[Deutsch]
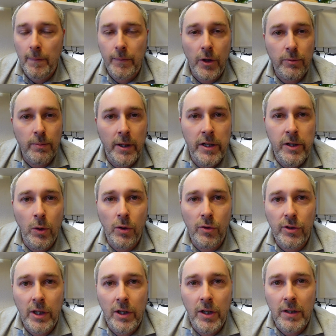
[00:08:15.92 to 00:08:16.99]
dass meine
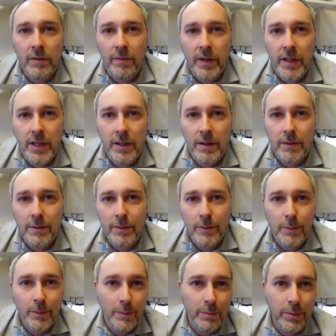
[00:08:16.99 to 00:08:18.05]
Jungs da irgendwie
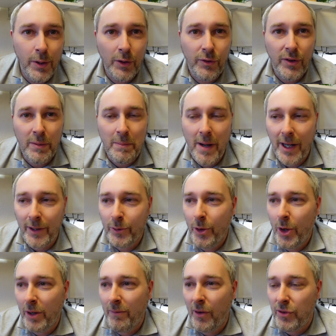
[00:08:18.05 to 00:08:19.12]
Blödsinn machen und
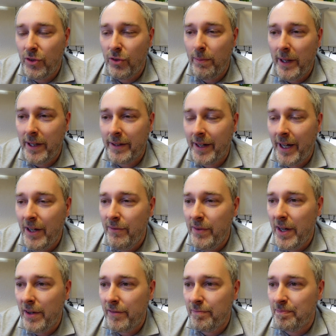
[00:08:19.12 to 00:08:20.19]
irgendwas ins Becken
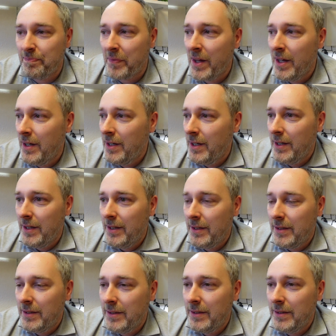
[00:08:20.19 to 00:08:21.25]
reinwerfen.
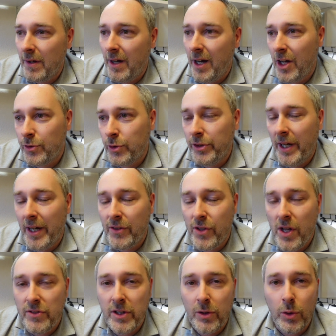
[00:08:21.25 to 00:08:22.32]
Also da
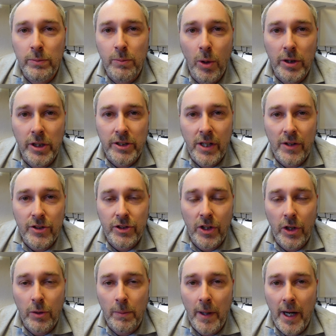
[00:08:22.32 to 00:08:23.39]
sehr, sehr gut möglich, dass ich
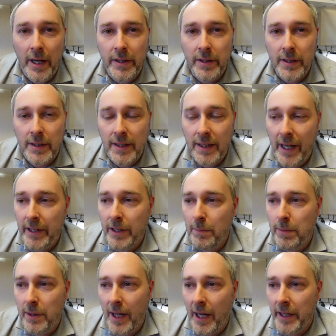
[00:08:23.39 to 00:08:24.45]
da nochmal eine kleine
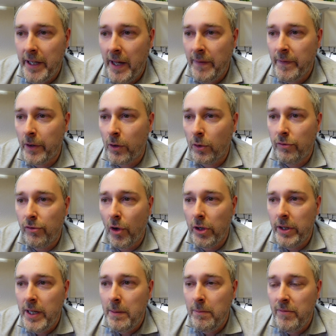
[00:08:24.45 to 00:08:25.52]
Planänderung
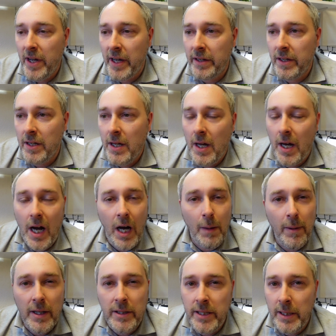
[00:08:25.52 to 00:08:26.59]
vornehmen werde.
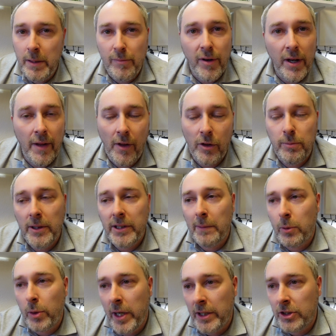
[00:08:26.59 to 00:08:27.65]
Aber in jedem Falle, das
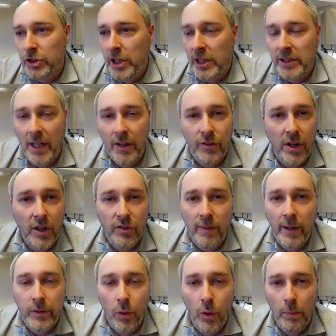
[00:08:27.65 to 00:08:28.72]
Beta-Projekt steht ganz, ganz
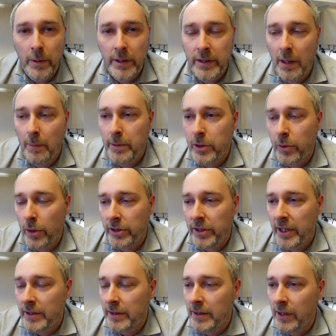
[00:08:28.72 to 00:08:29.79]
weit oben in der
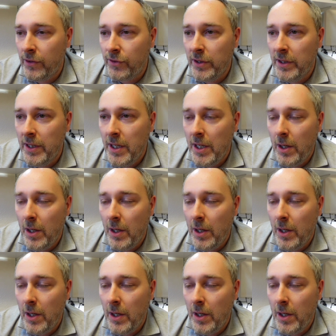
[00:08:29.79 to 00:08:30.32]
Prioritätenliste